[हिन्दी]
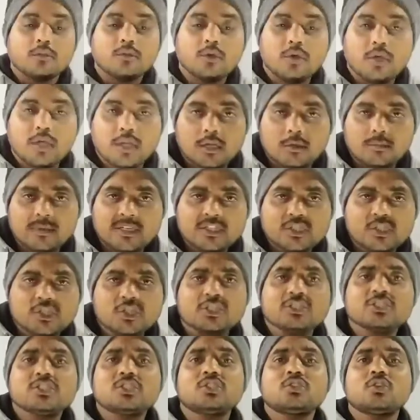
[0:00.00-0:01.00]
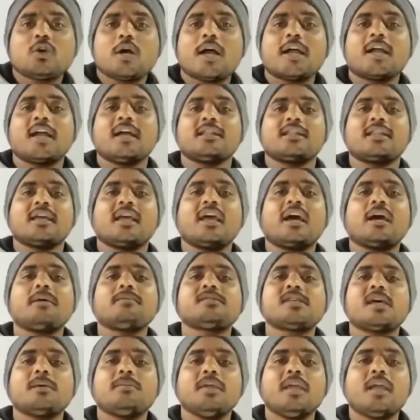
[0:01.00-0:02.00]
तो हेलो बच्चों स्वागत है
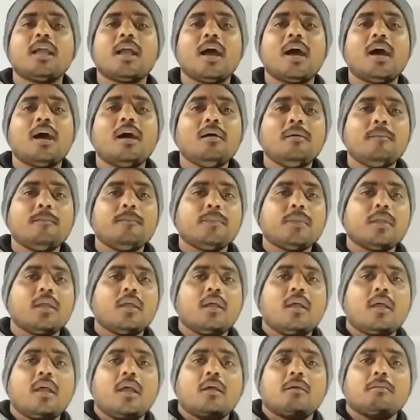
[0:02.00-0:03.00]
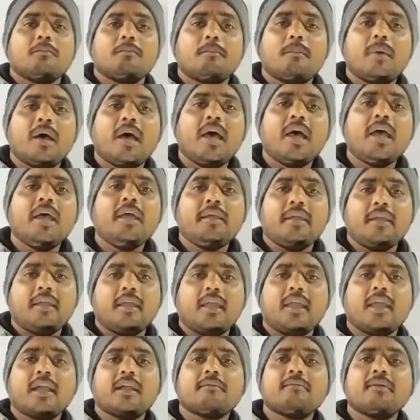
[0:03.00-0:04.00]
आप सभी का मैं
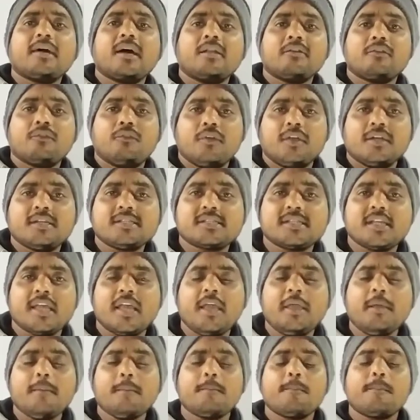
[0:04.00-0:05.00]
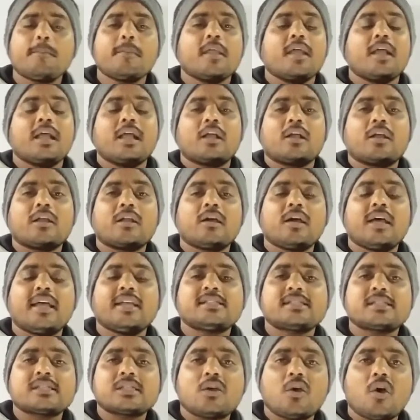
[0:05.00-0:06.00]
एक बार फिर से
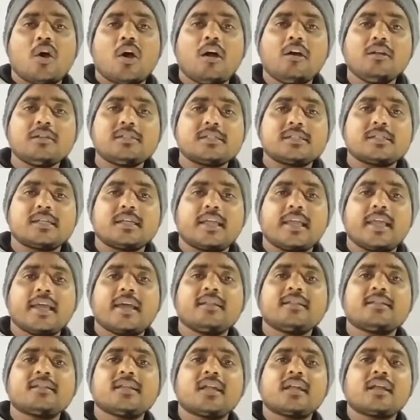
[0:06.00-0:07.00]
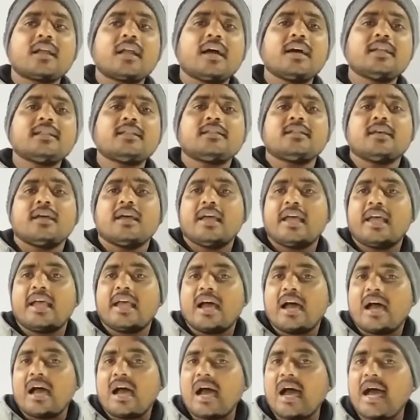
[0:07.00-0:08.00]
क्रैश कोर्स के अंतर्गत
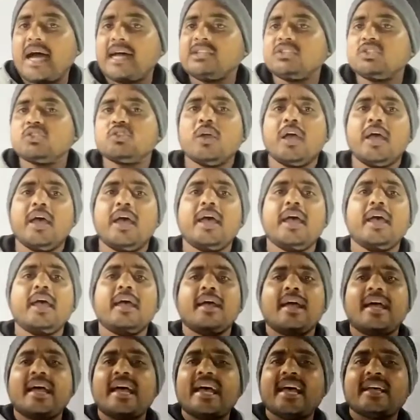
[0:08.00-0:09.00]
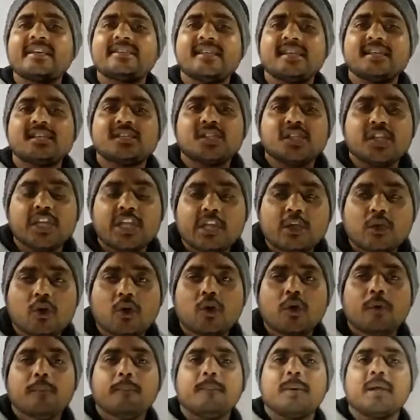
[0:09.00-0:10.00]
आज जो है एसएसटी
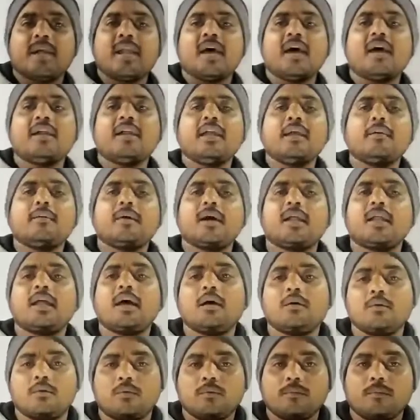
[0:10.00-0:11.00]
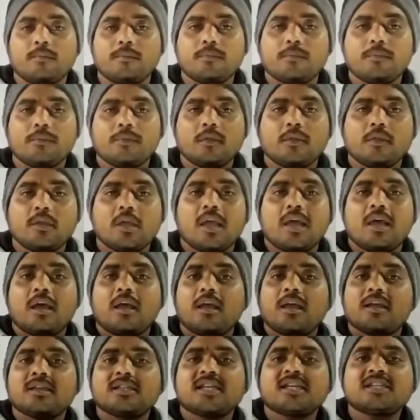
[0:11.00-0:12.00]
को पढ़ाने वाला हूं
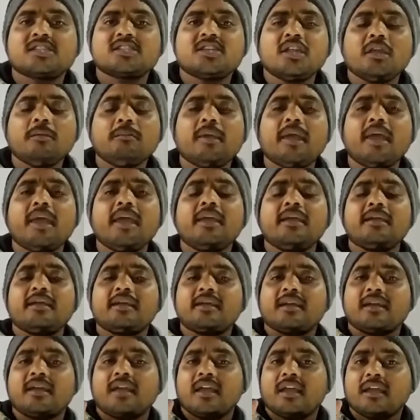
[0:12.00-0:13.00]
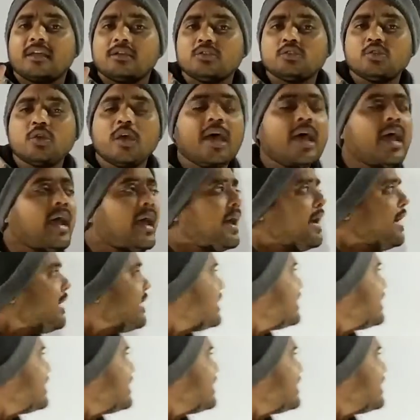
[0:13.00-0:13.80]
एसएसटी में जो है